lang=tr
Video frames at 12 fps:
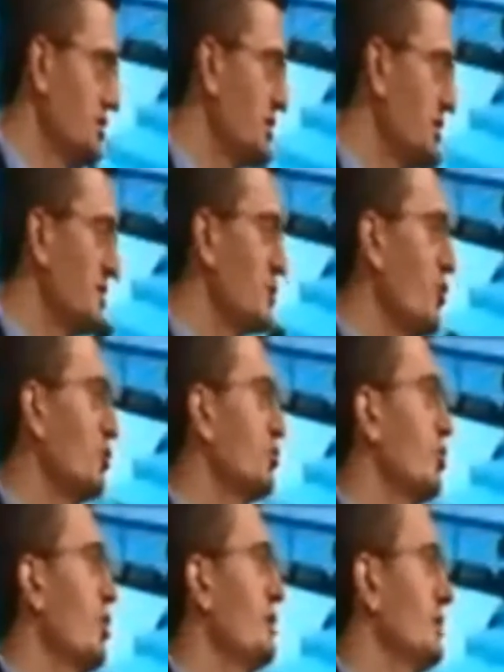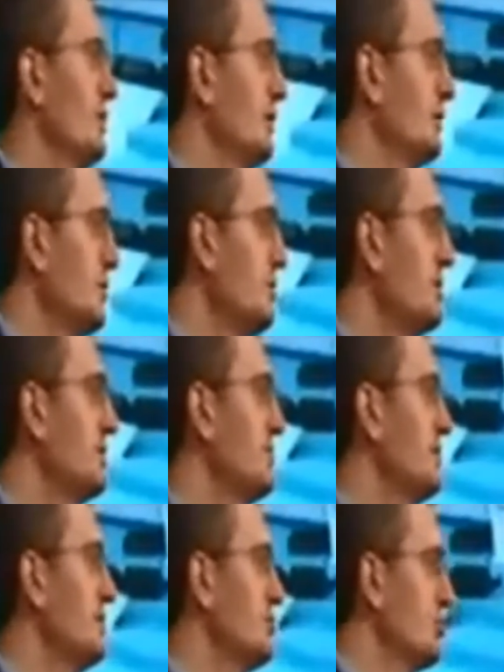IŞİD nasıl kontrol altına alınabilir
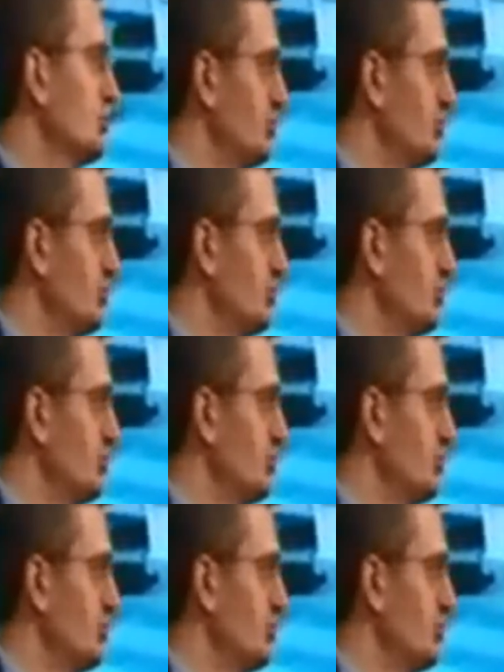mi?